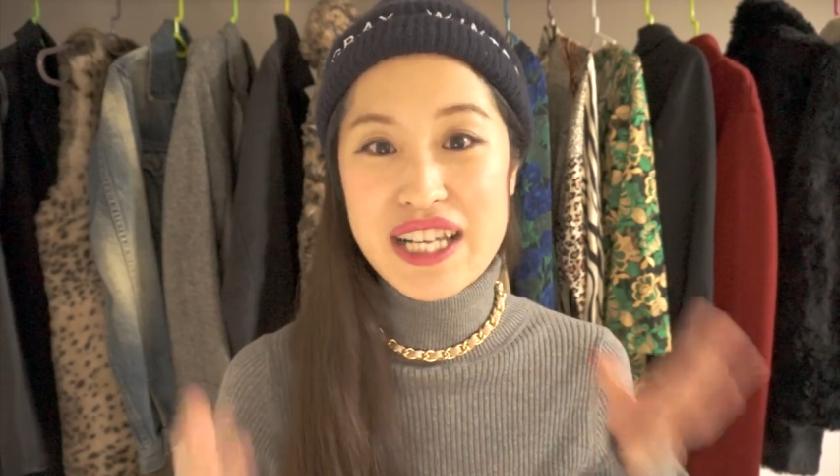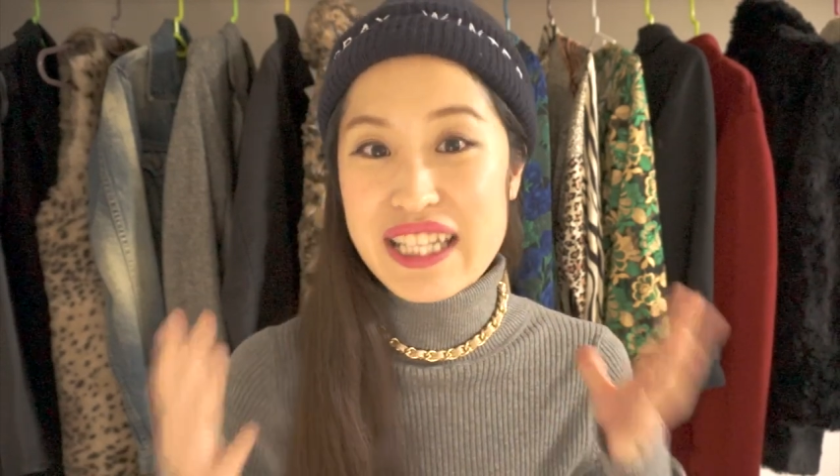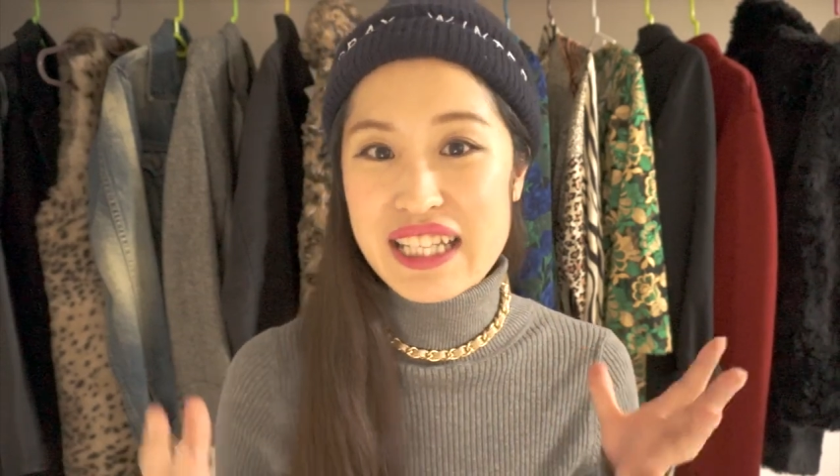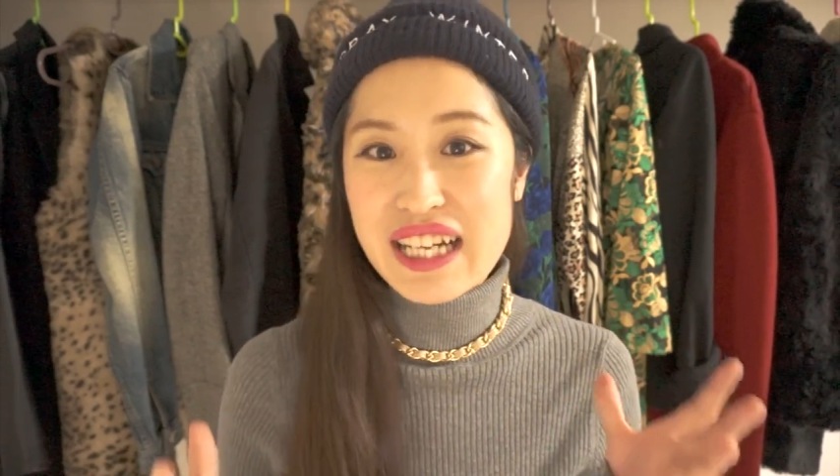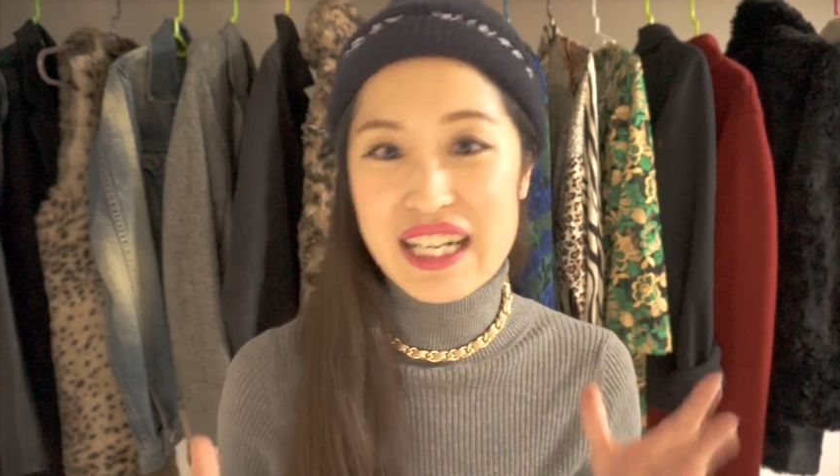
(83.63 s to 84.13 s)

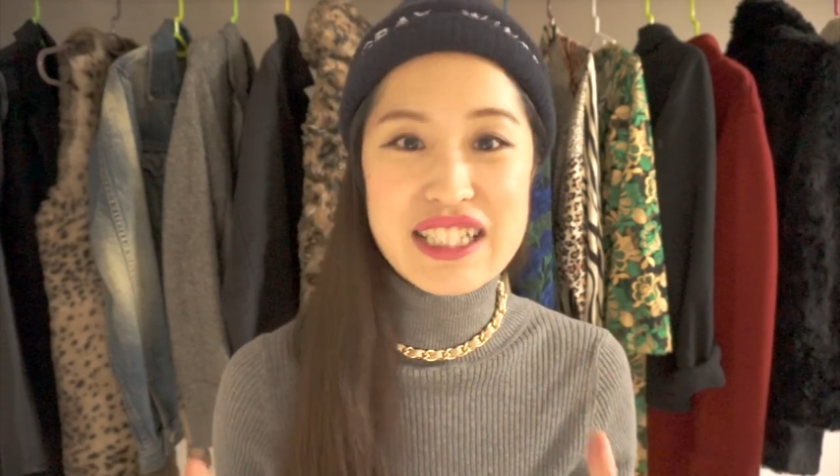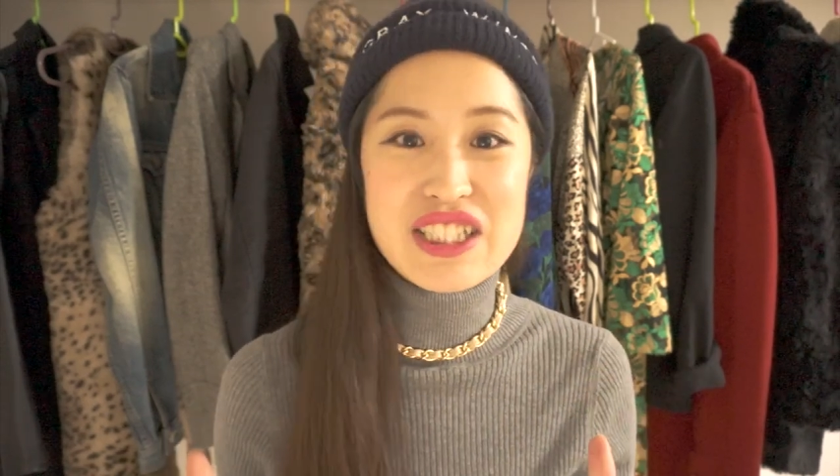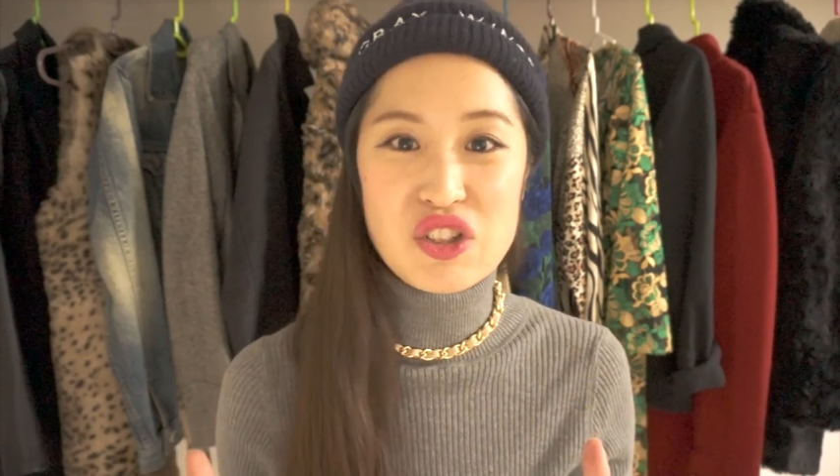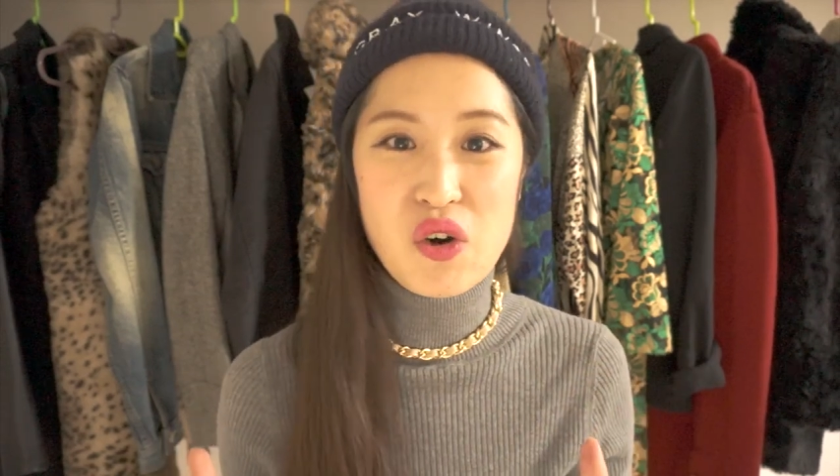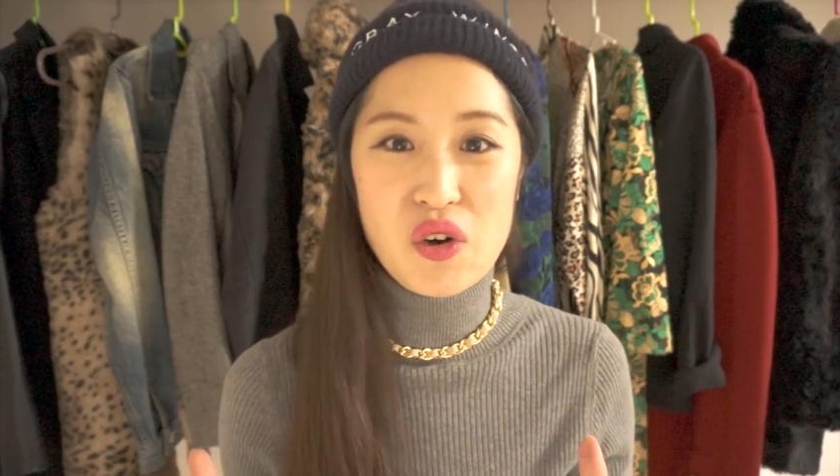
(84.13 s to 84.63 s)
レディーな感
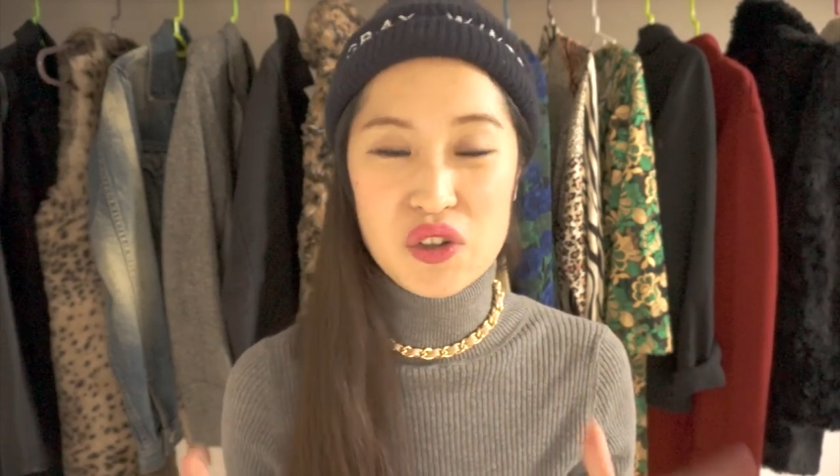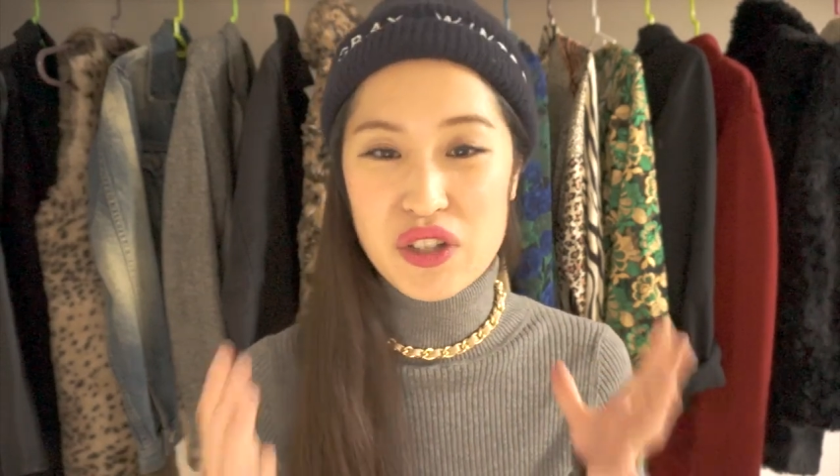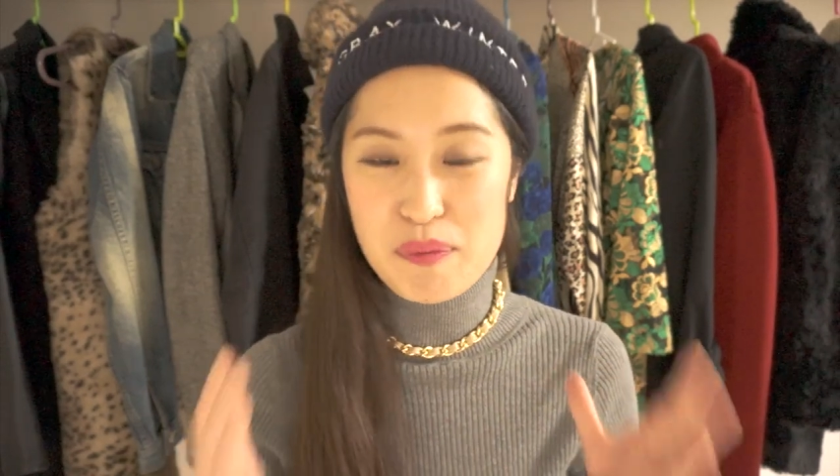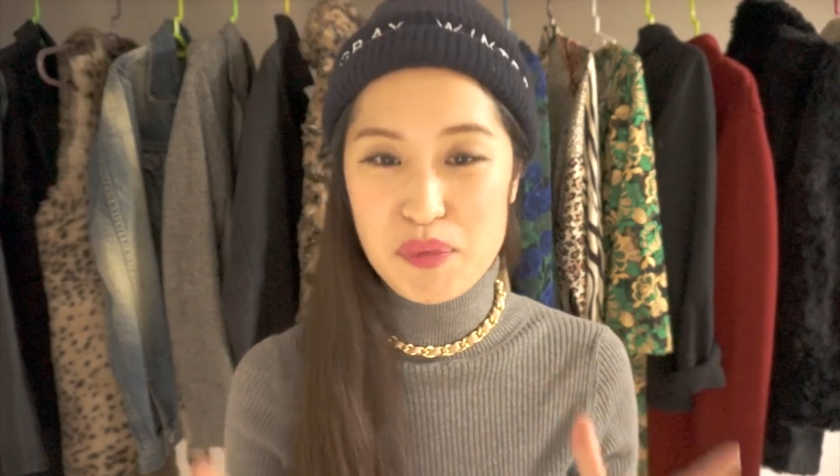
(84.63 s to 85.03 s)
じの大人っ